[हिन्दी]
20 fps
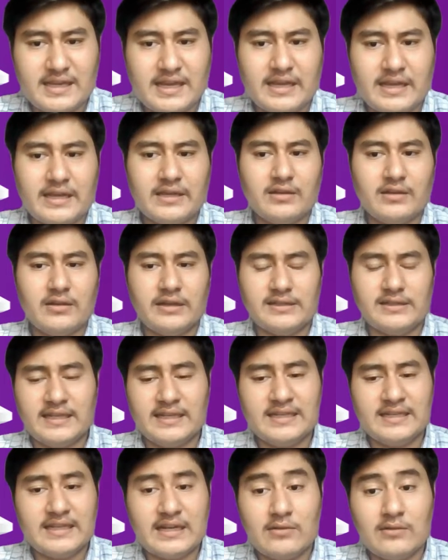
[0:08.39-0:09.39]
क्या है
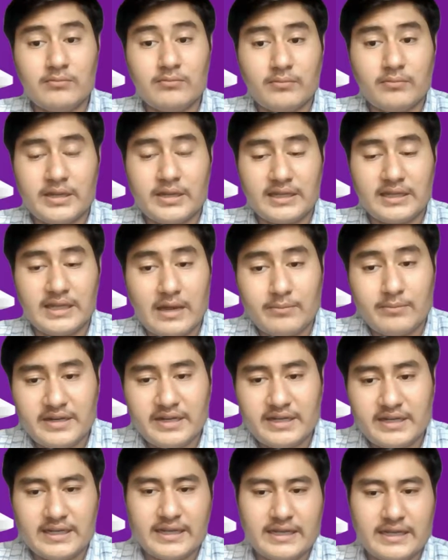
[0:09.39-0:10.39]
टेलीग्राम में क्या
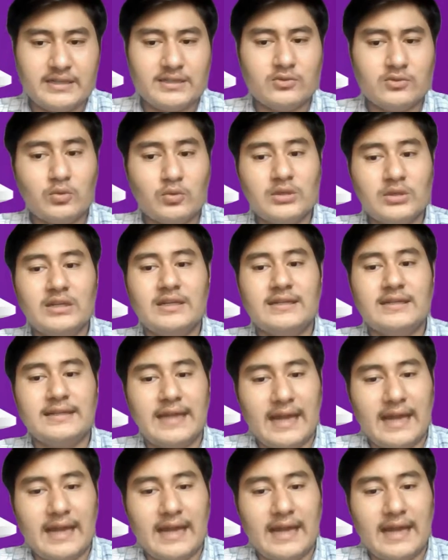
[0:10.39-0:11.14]
अपडेट आए हैं गूगल